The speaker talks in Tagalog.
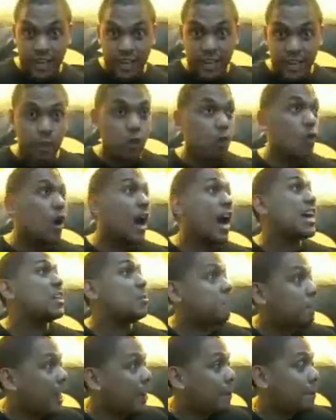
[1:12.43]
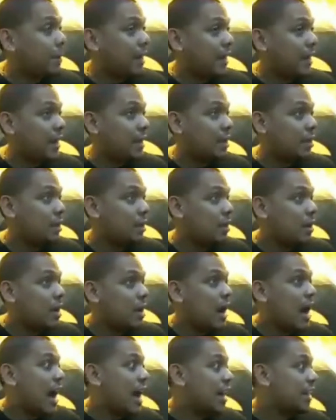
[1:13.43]
personally, yung kain
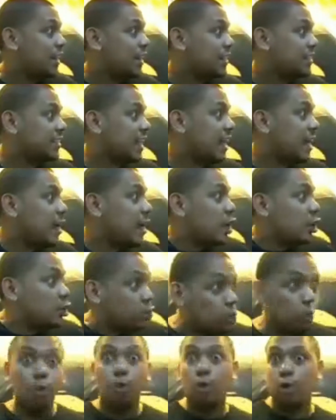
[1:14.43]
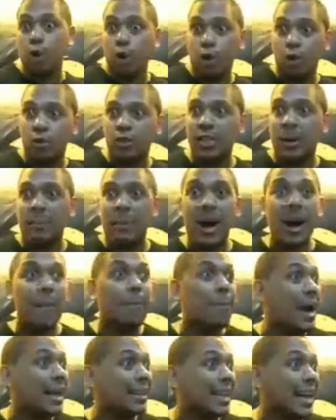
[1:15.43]
pepe, ay isang
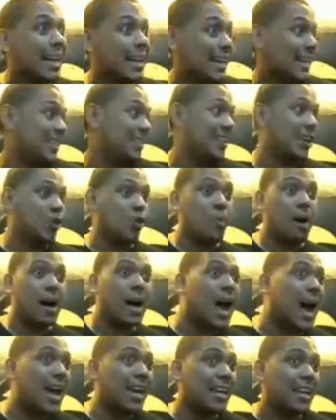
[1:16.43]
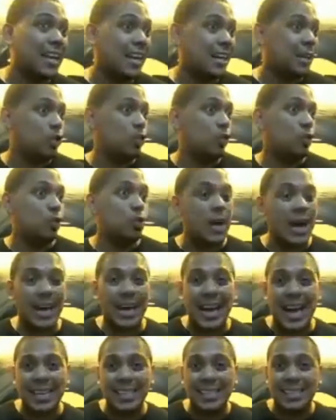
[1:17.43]
tulong sa mga bata na hindi kumakain, na
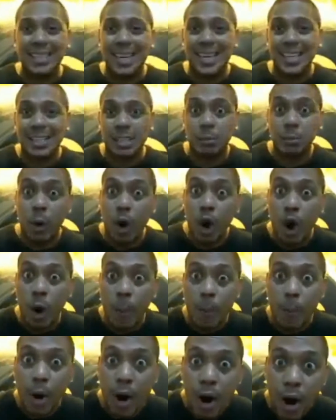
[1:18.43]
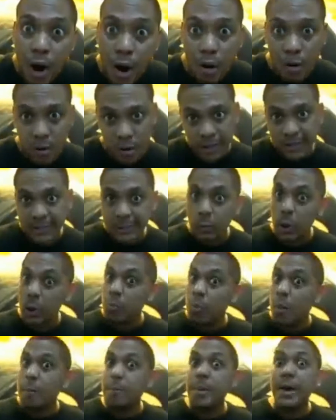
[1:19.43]
inuunang gadgets.
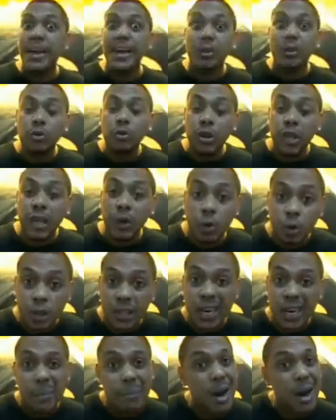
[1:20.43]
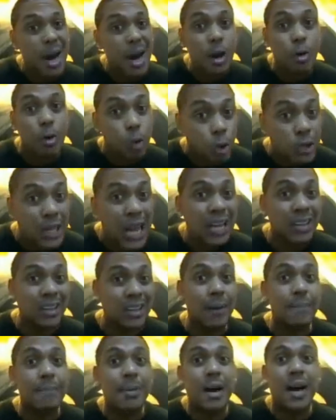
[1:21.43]
Bobo! Huwag mong paikot-ikutin ang
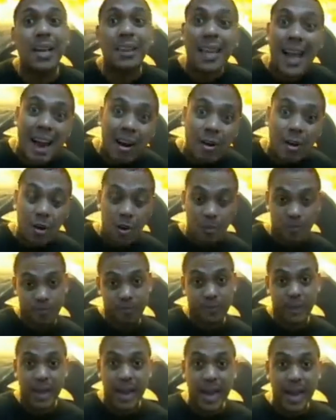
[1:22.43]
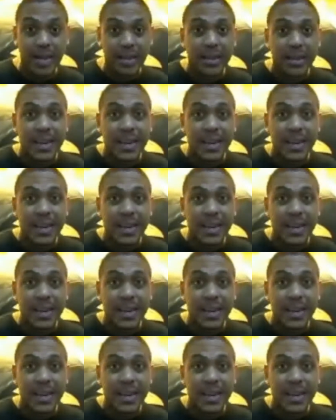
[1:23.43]
mga utak ng mga tao